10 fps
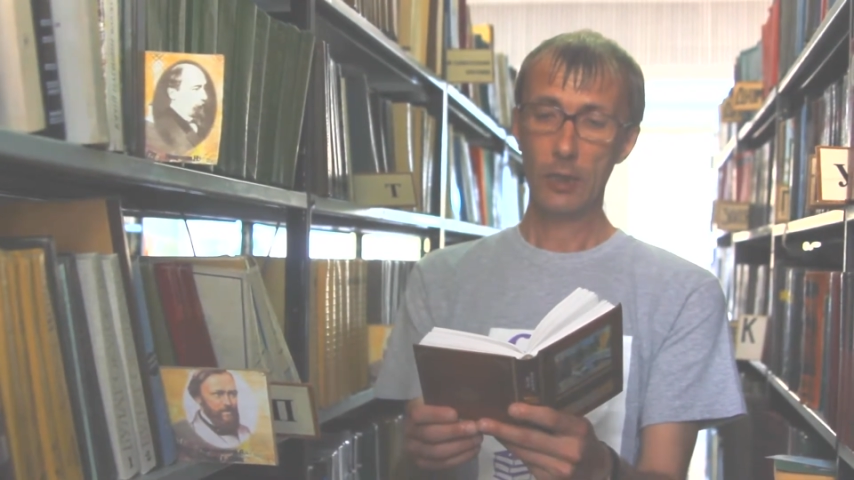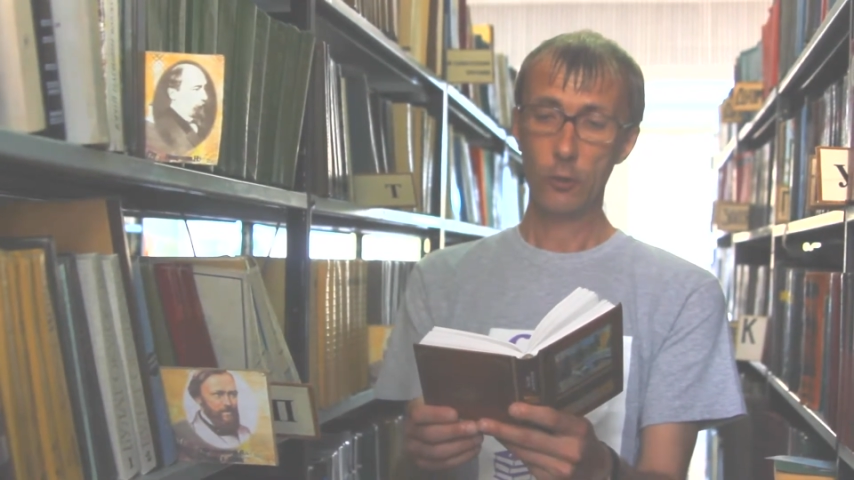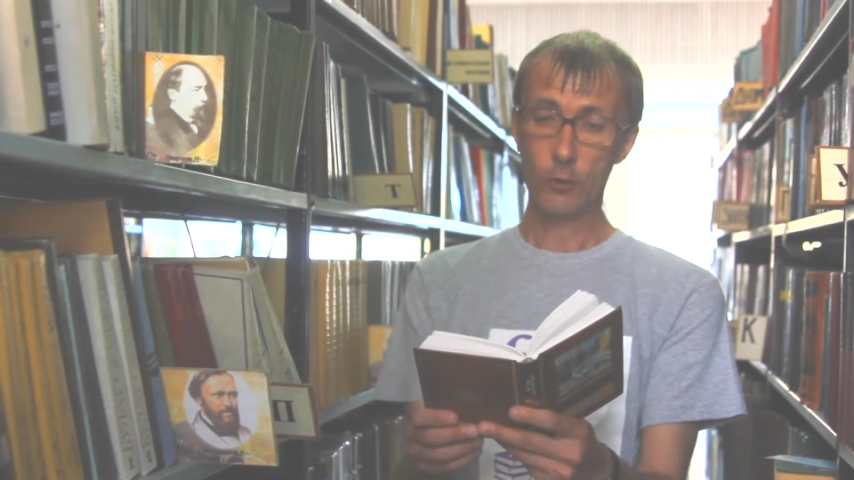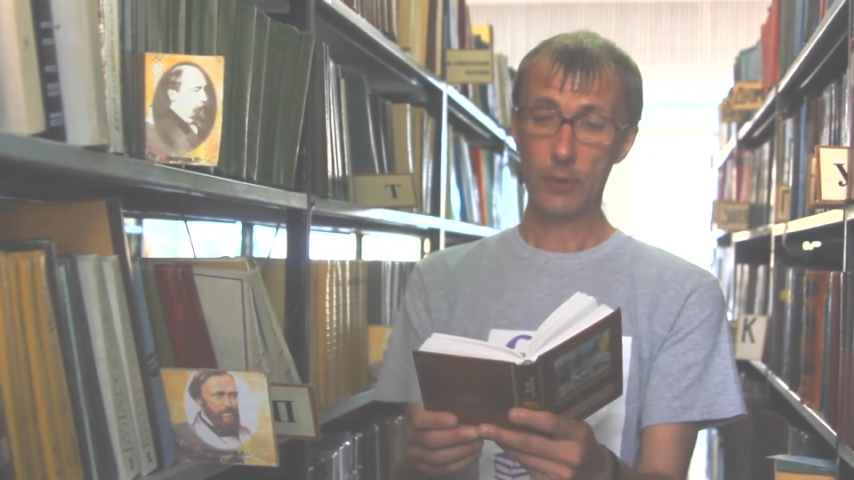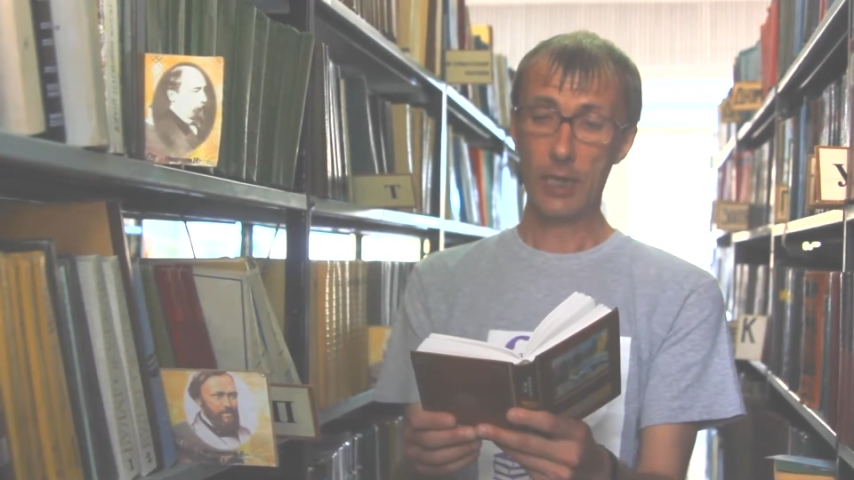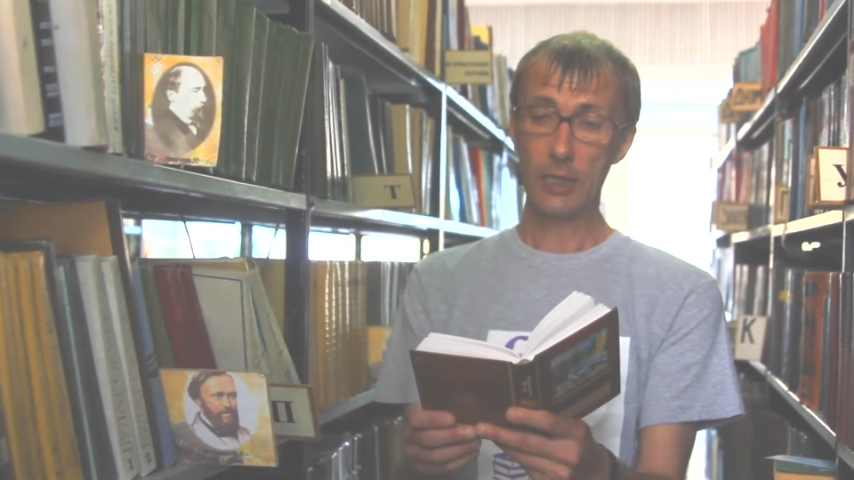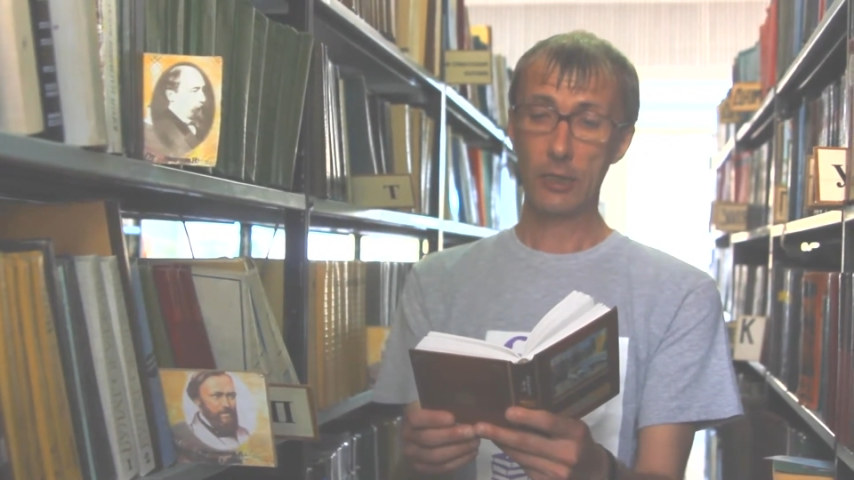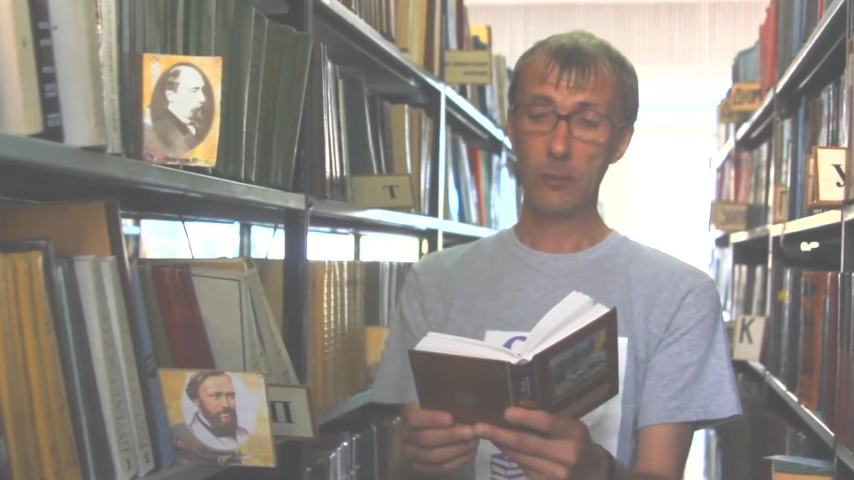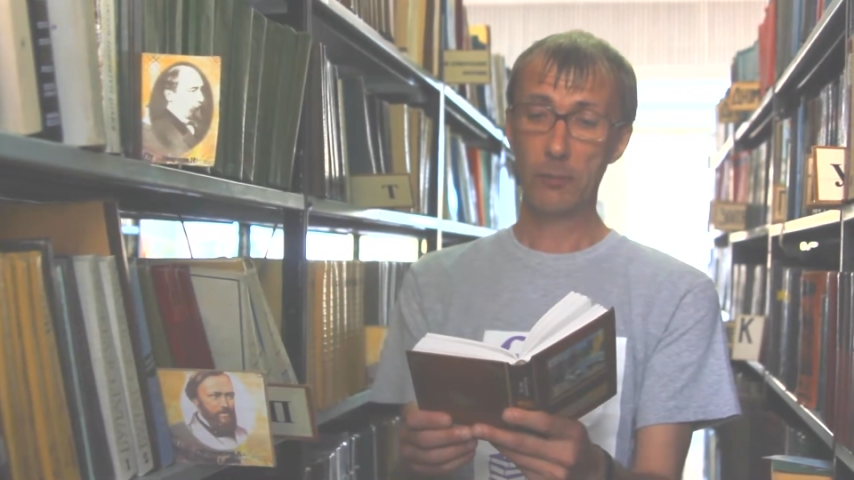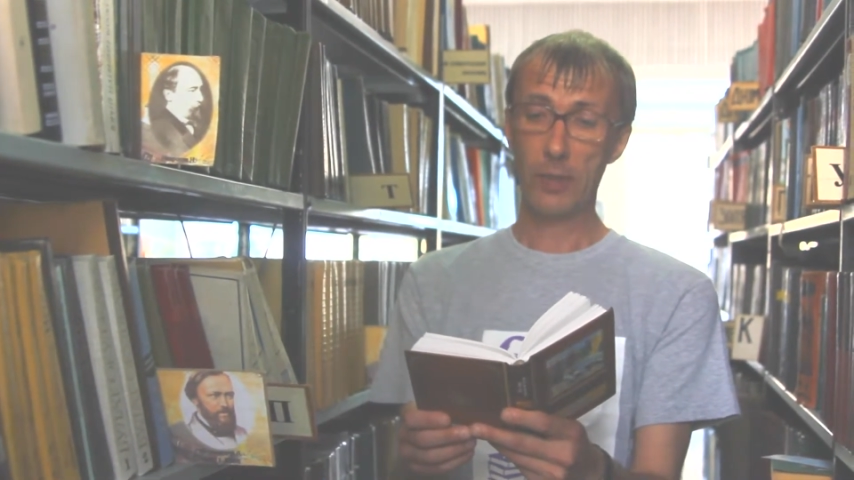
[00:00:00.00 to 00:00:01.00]
но с
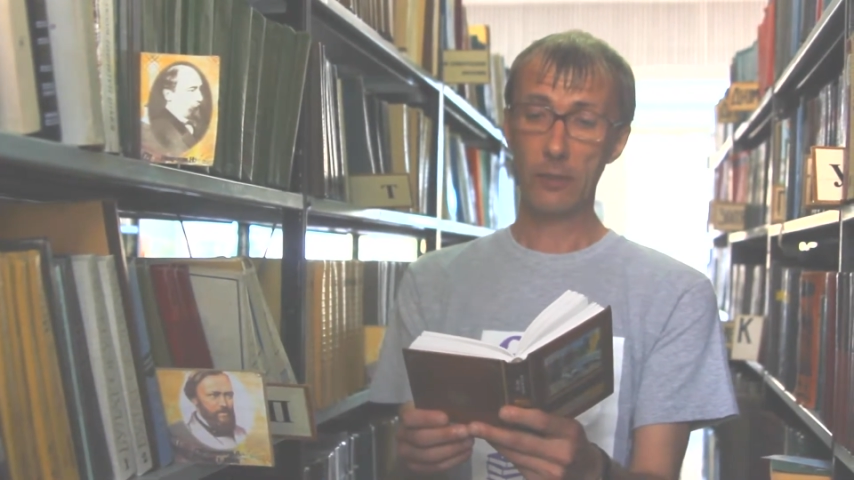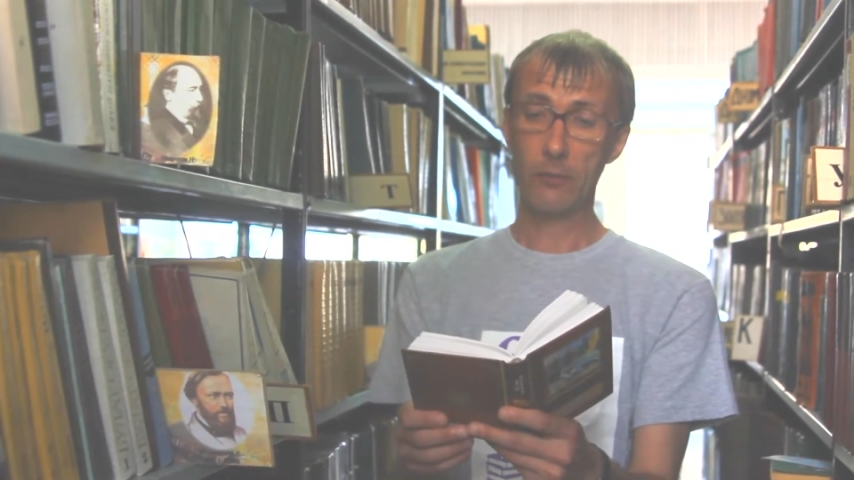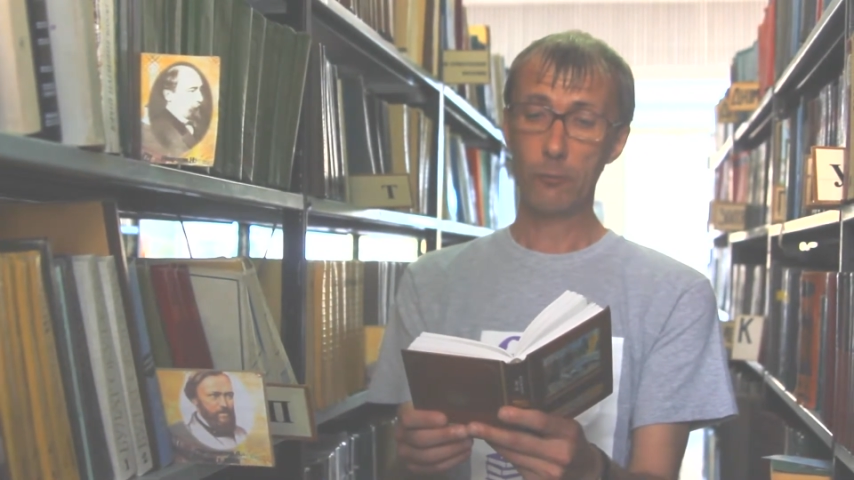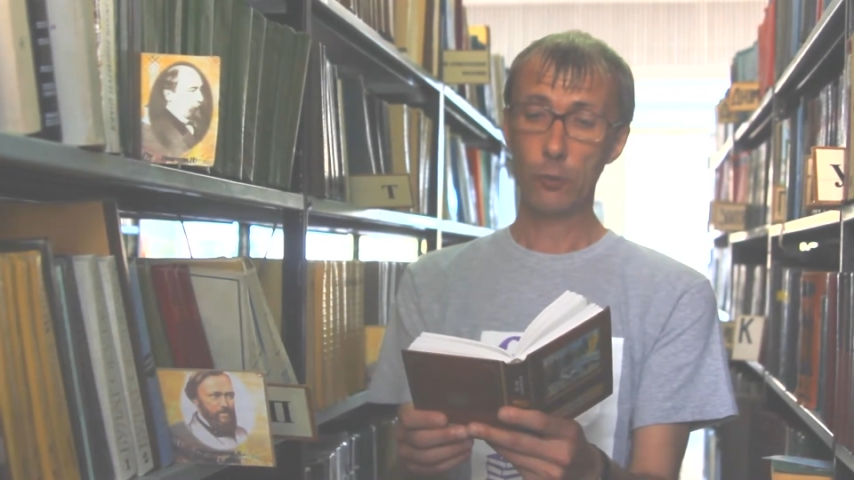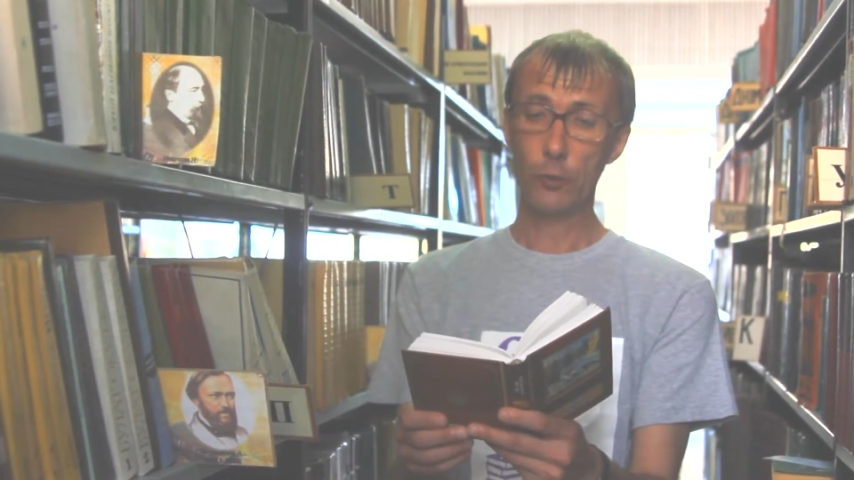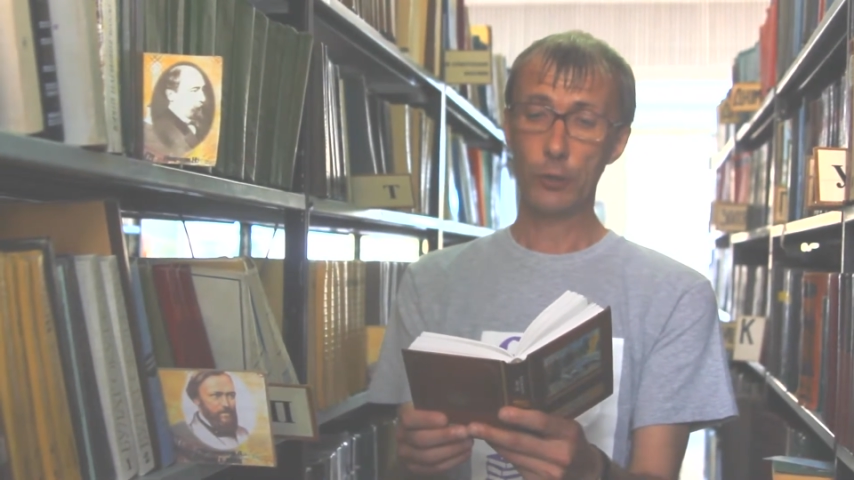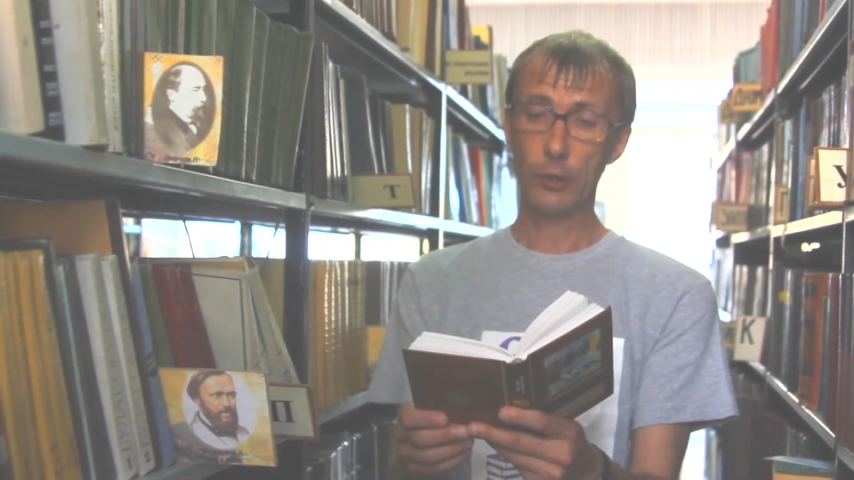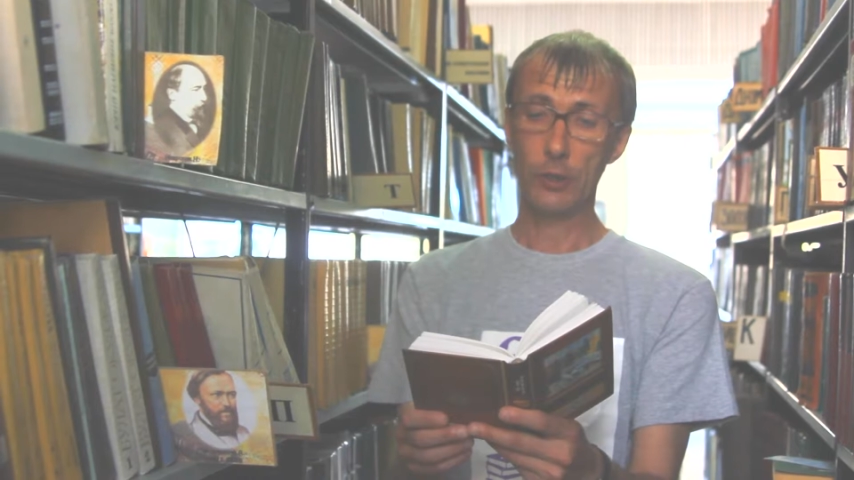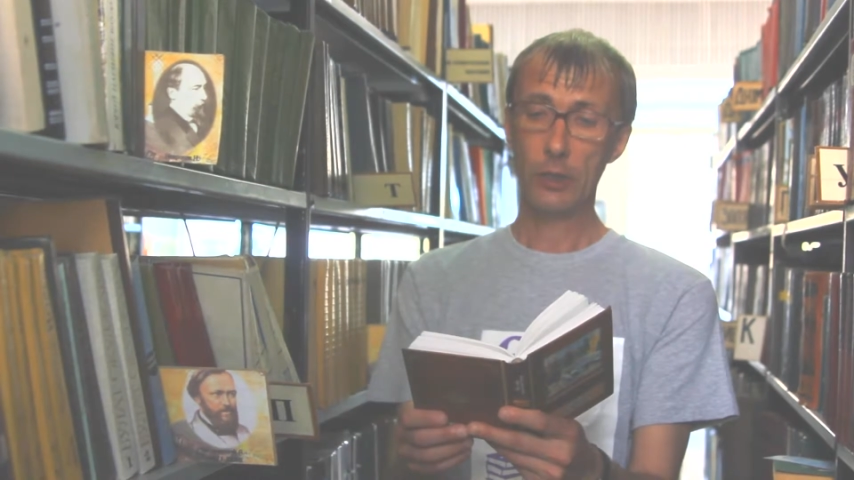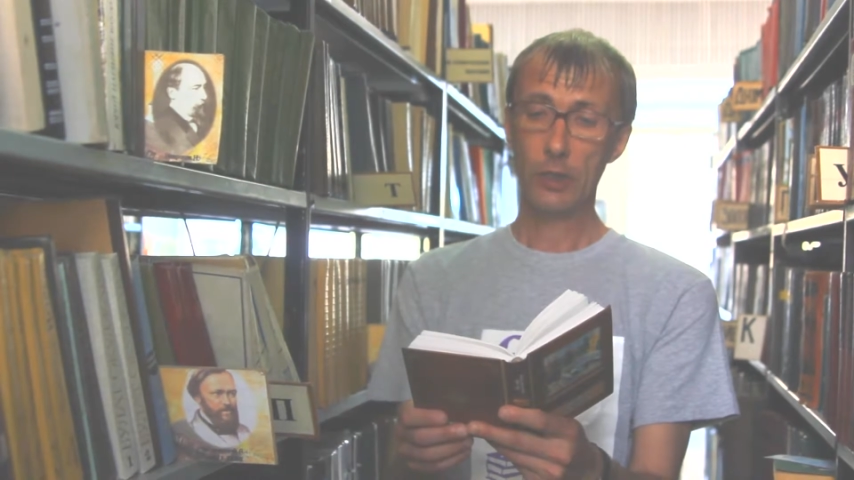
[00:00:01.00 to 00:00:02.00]
каждым порывом ночи